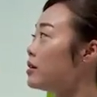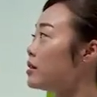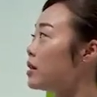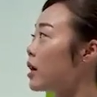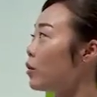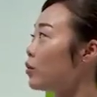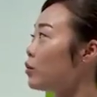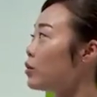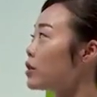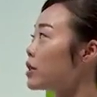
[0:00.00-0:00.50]

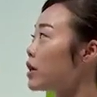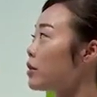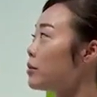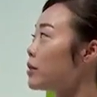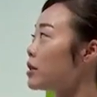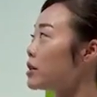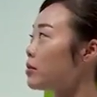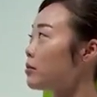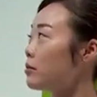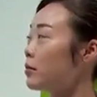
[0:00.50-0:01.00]
小吁上
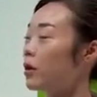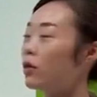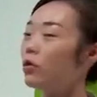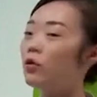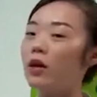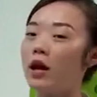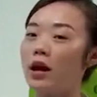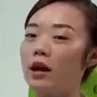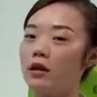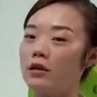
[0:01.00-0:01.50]
面是没
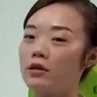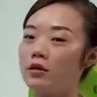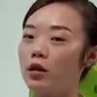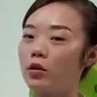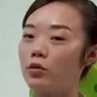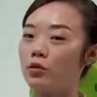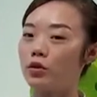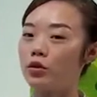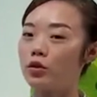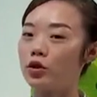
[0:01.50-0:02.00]
有两个
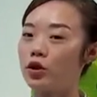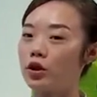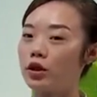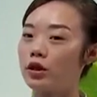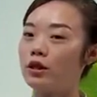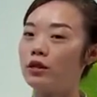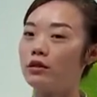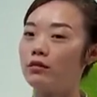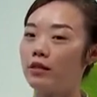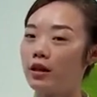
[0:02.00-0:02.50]
小
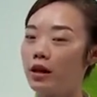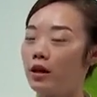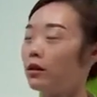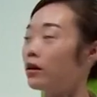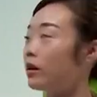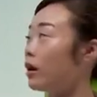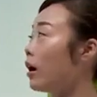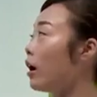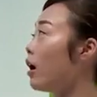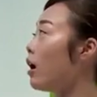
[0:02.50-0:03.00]
实心
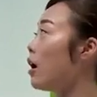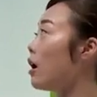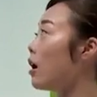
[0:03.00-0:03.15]
点的，